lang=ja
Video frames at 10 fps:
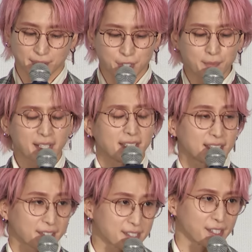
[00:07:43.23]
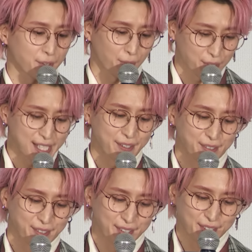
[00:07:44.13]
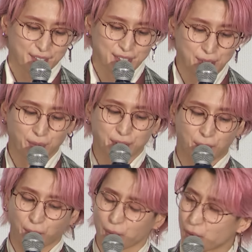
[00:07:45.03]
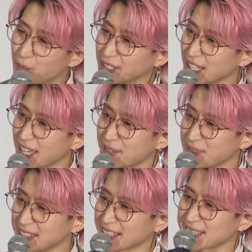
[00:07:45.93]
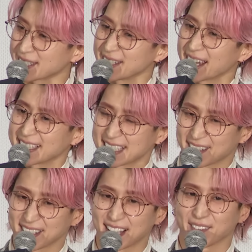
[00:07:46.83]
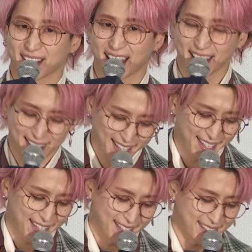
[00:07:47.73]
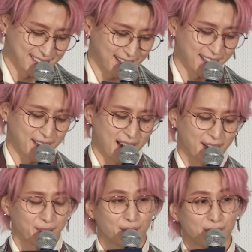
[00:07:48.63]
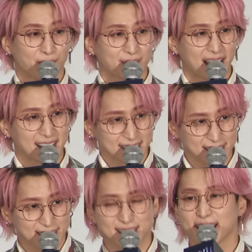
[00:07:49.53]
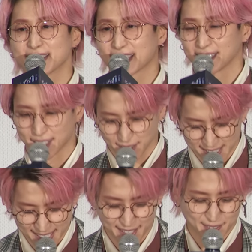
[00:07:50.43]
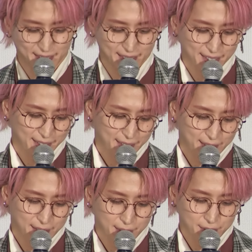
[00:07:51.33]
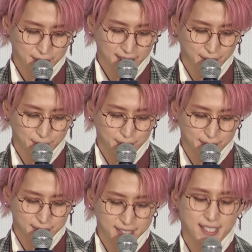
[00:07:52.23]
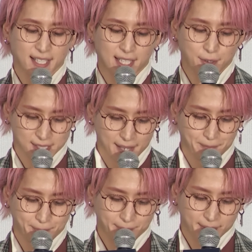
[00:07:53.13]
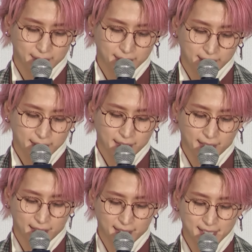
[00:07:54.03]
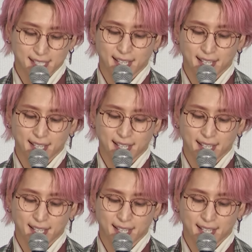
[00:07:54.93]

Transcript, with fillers: 沼に引きずり下ろせるように心を込めてみんなで作り上げた作品なのでぜひあの安心して使ってくださいそしてあの土屋太鳳さん、えー、以